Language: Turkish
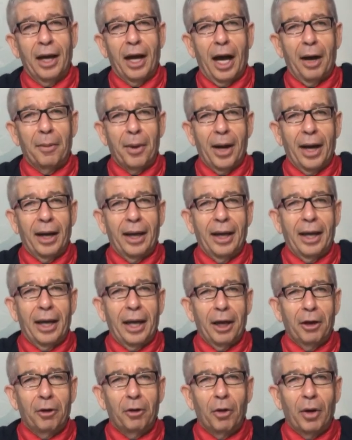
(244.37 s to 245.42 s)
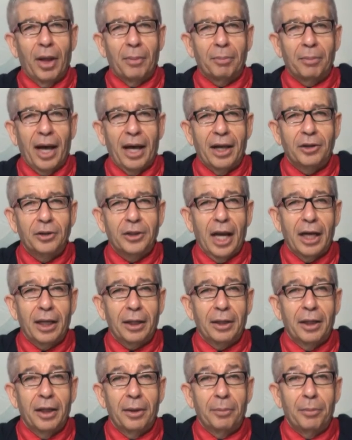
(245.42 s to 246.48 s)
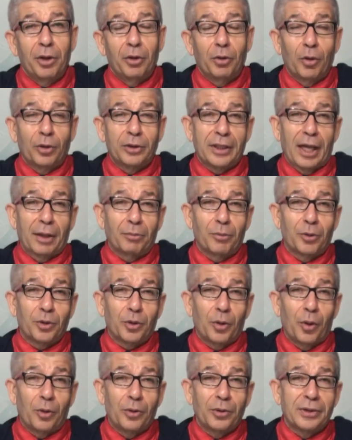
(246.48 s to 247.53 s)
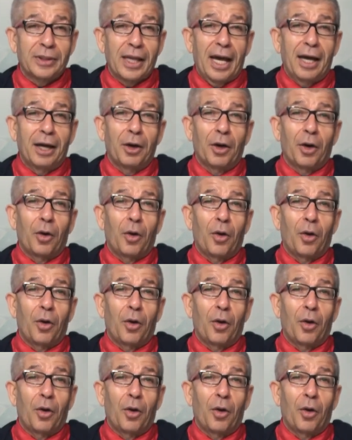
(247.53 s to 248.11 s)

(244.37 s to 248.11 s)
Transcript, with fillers: Ama en önemli ayrıcalık 1969'da